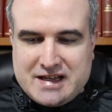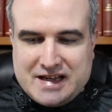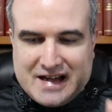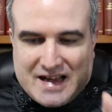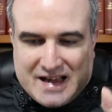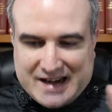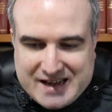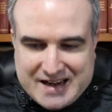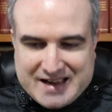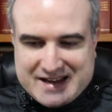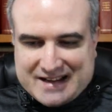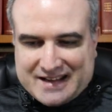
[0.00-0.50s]

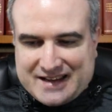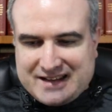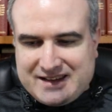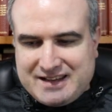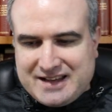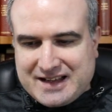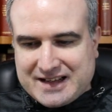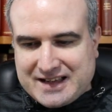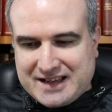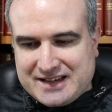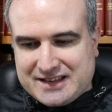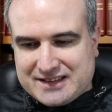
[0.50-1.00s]
arranquen
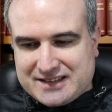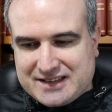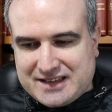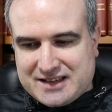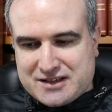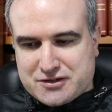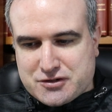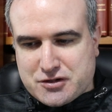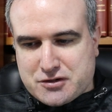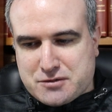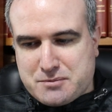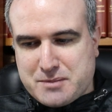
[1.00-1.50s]
la careta
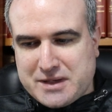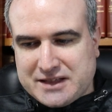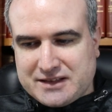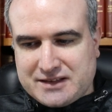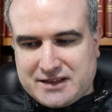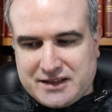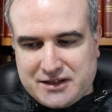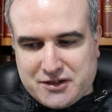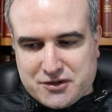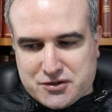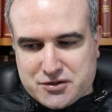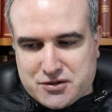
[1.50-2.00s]
a esos
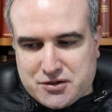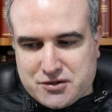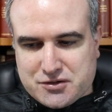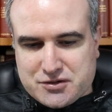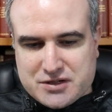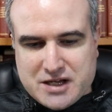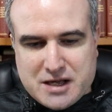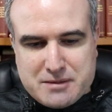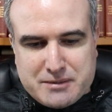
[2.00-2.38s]
mentirosos,